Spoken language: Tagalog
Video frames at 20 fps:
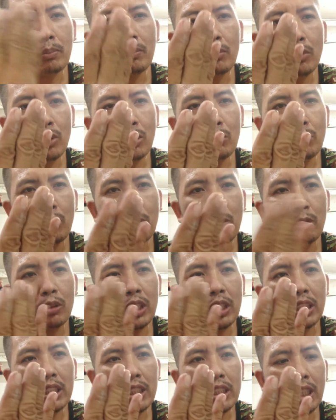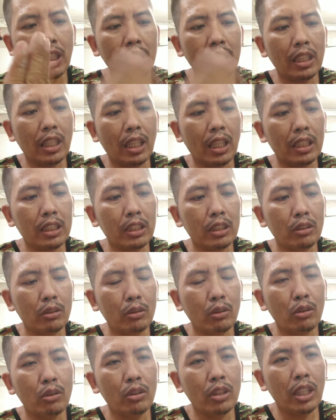mo pumunta sa sa taas
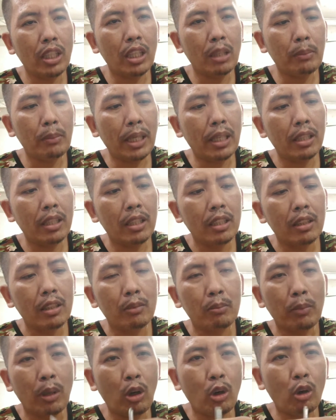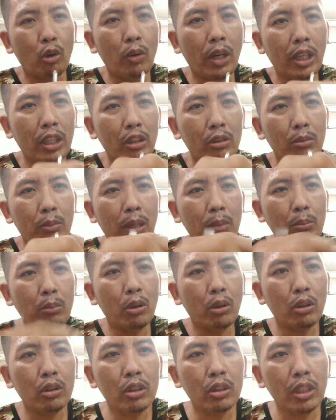kundi naman maluluwag yung mga
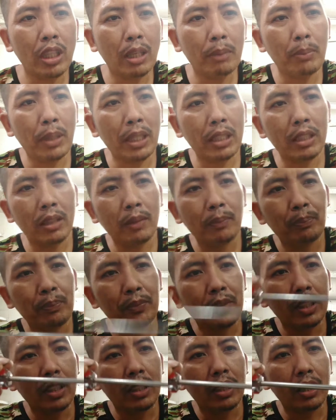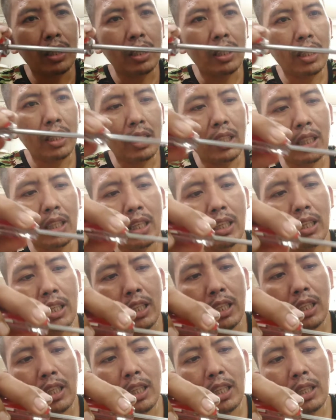bolt dapat i ano
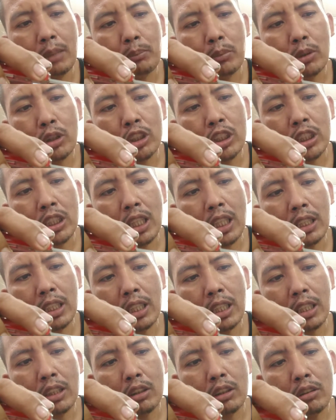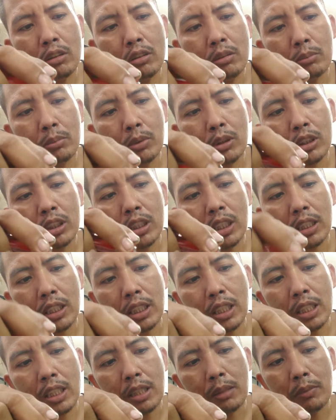eh, i force natin ito force
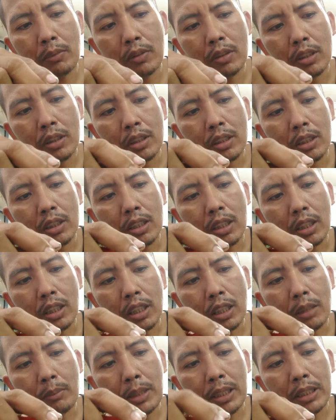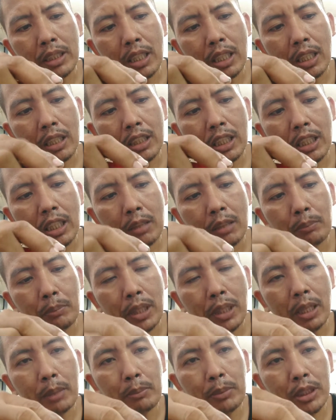natin i, gamitan natin ng
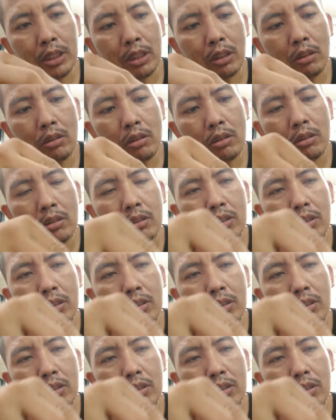Phillips screw